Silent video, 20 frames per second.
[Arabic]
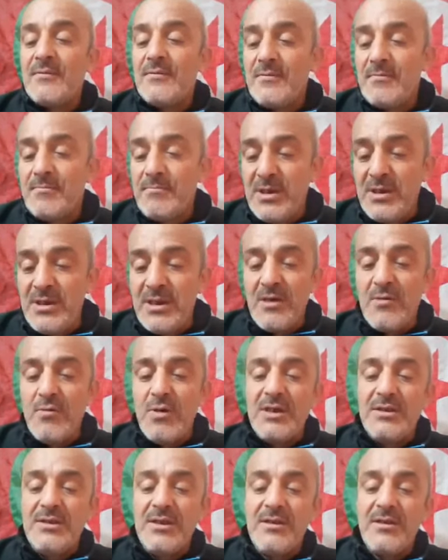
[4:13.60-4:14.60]
من
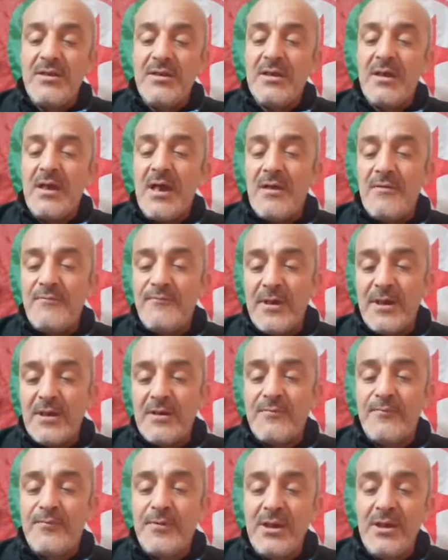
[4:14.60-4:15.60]
نوادي
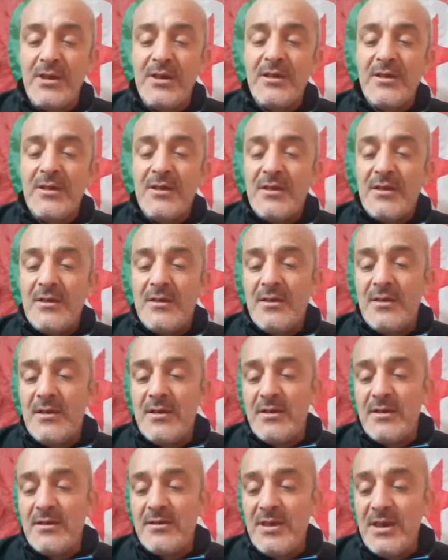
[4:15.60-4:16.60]
الفرق في
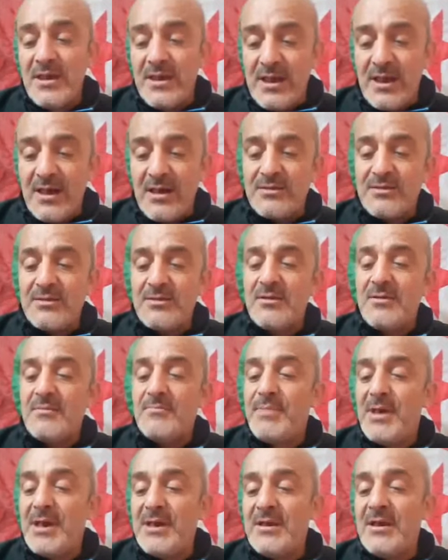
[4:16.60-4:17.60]
النقاط
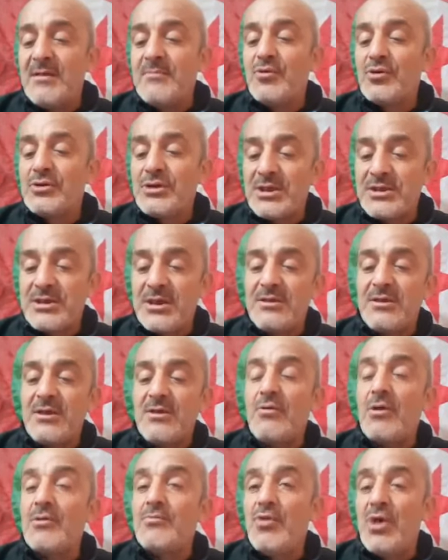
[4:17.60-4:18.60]
بين المتصدر
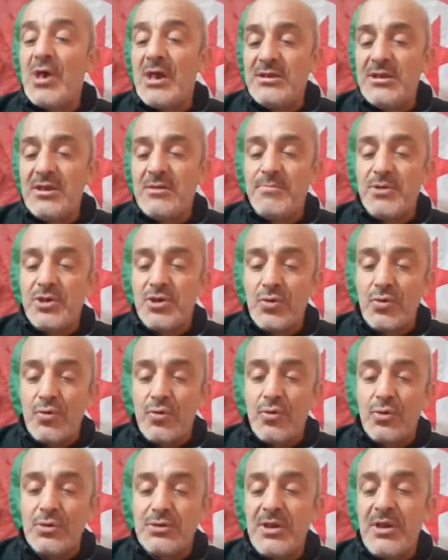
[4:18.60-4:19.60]
والمهدد
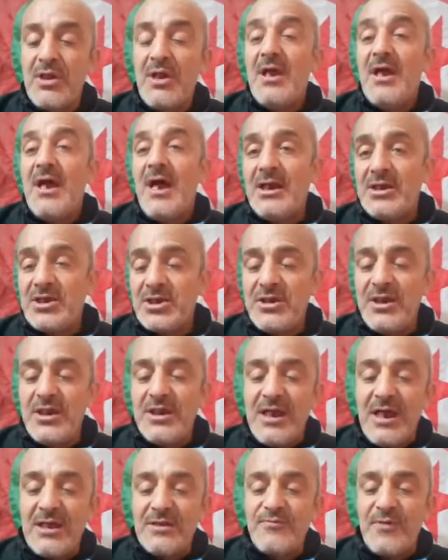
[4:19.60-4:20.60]
بالسقوط عشر
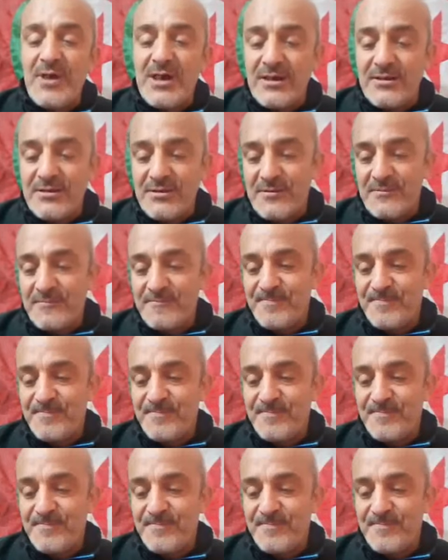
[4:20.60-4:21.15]
نقاط فقط